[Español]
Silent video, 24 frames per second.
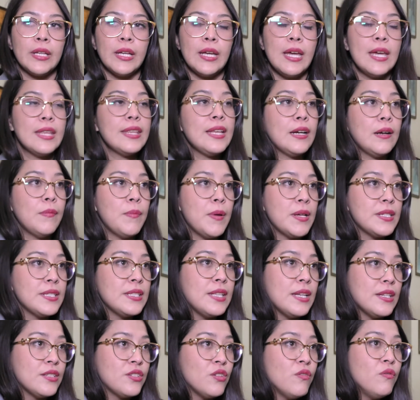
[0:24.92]
Esta
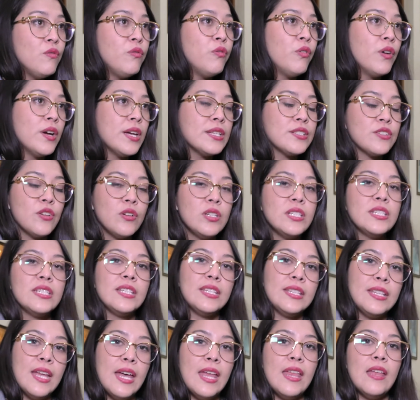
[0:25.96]
capacitación fue
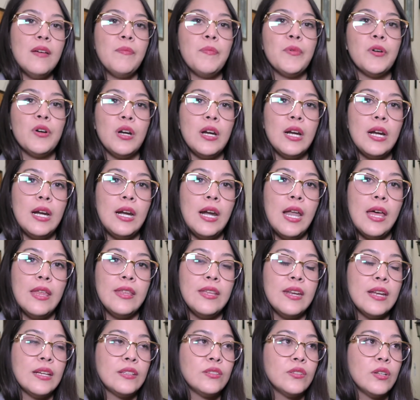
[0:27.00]
solicitada por la
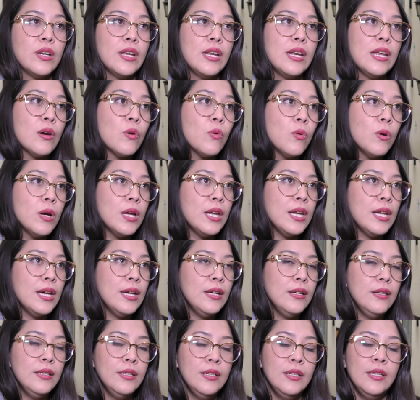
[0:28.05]
directora de la
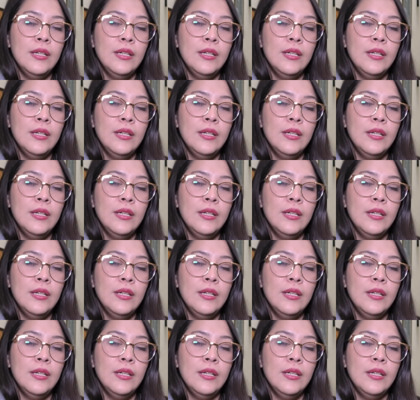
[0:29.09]
escuela